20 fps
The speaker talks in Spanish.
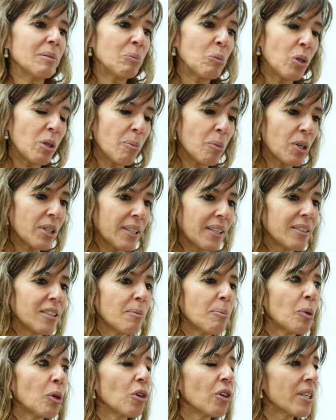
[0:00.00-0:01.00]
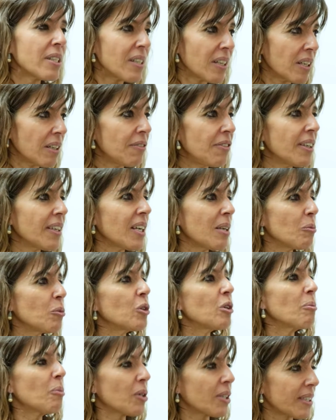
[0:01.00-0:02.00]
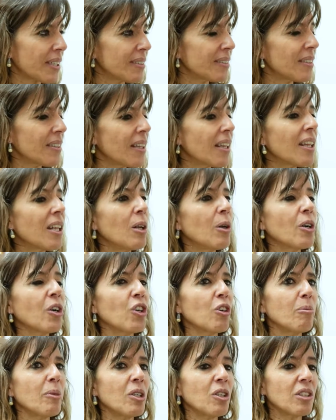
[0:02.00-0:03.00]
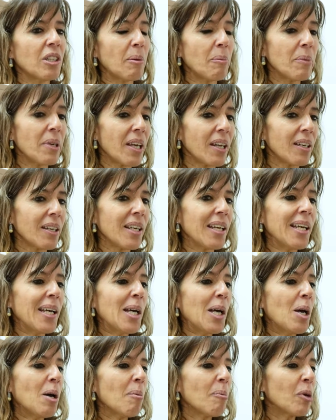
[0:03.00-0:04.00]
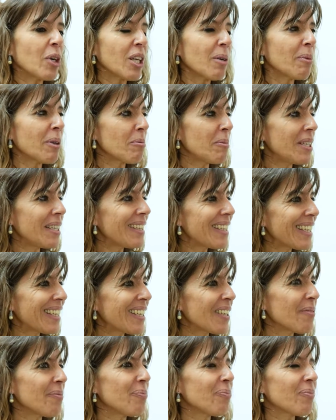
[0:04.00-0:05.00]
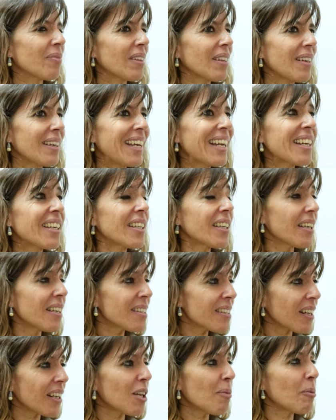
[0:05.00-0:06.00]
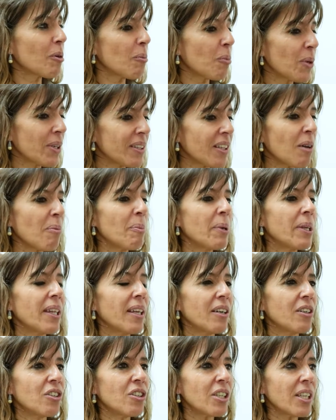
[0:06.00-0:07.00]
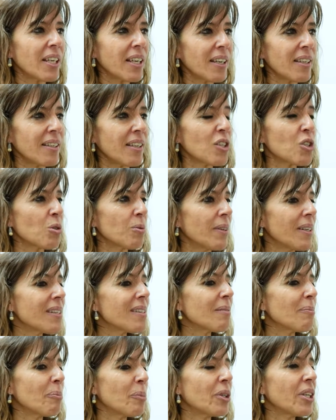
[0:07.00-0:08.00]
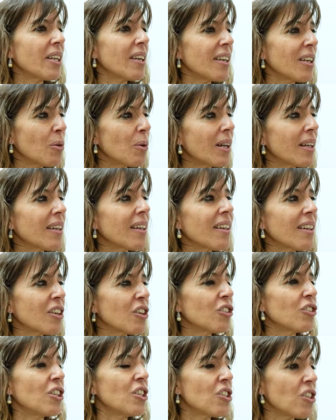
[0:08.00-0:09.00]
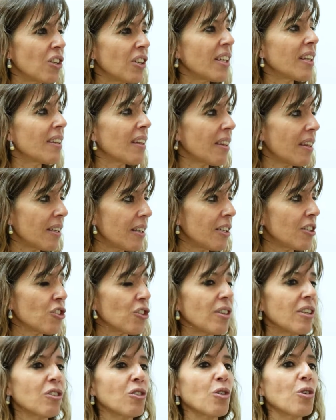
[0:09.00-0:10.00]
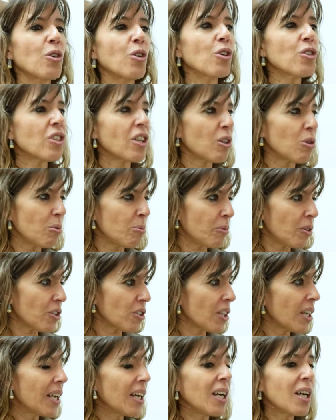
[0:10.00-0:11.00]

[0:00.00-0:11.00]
muy importante por lo que significa y muy importante desde lo económico también, porque permite enriquecer las propuestas pedagógicas y a su vez poner en igualdad de condiciones y de derechos a todos los alumnos